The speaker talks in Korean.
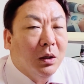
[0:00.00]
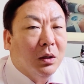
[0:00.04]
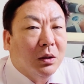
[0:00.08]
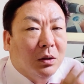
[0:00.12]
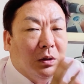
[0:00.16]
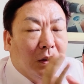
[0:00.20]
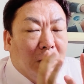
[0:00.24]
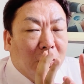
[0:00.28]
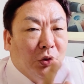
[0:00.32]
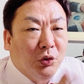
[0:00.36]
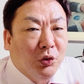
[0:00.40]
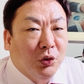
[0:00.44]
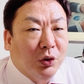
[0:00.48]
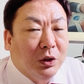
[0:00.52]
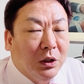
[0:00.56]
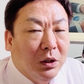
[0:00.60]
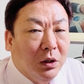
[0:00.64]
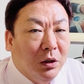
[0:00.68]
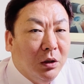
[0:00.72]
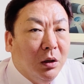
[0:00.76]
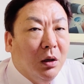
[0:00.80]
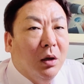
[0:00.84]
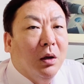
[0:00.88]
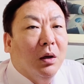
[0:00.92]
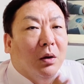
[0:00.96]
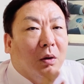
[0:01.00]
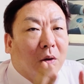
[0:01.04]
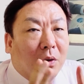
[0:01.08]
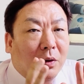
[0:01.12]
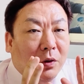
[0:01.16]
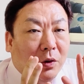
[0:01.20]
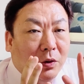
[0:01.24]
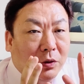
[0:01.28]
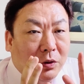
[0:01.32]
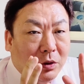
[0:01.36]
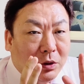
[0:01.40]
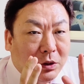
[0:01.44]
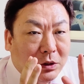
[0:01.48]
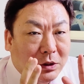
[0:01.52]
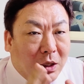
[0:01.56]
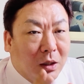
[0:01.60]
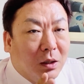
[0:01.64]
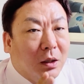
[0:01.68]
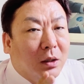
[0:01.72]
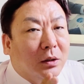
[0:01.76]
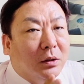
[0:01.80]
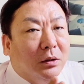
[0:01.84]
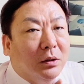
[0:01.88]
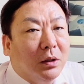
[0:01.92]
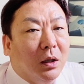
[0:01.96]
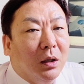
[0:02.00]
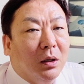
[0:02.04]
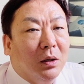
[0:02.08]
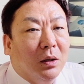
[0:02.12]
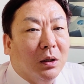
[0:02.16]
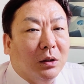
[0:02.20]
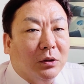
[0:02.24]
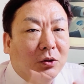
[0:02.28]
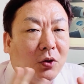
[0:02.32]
그린 뉴딜 어 여전히 살아있다.